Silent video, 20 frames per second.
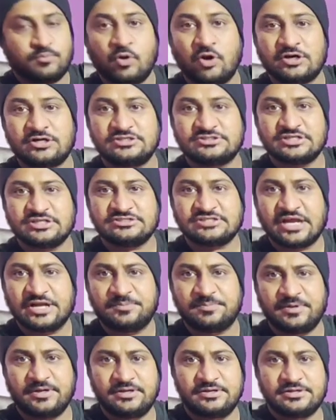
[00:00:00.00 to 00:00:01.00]
पॉकेट्स है
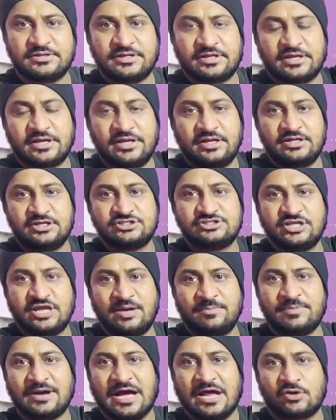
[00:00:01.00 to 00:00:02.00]
साइड पे ठीक है
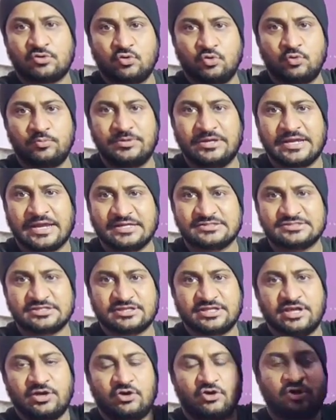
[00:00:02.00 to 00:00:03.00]
इसे हम कार्गो भी कह
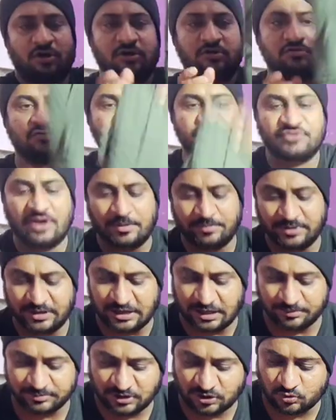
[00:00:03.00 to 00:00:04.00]
सकते हैं और
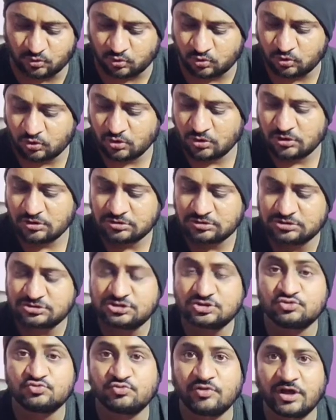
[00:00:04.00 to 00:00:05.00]
फैब्रिक आप देखो
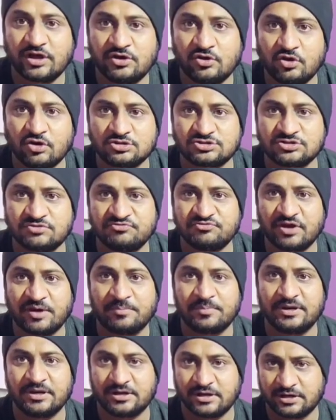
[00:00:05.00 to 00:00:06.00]
दिस इज़ वेरी ऑसम
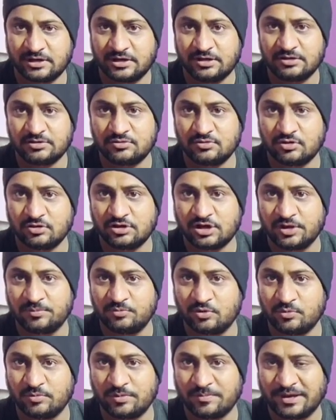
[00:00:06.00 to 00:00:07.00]
फैब्रिक है ना और
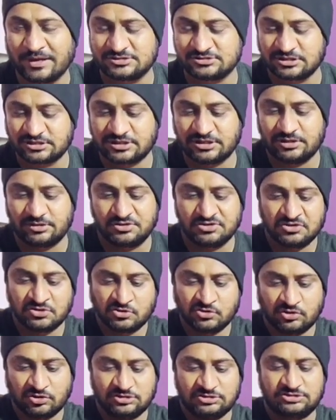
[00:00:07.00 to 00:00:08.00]
गर्मियों में पहन सकते हैं
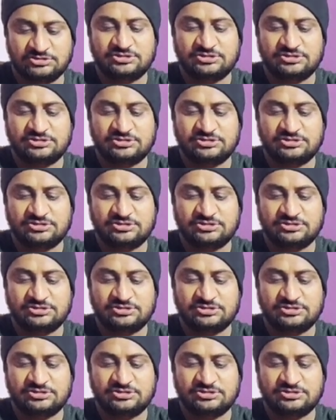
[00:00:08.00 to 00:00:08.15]
और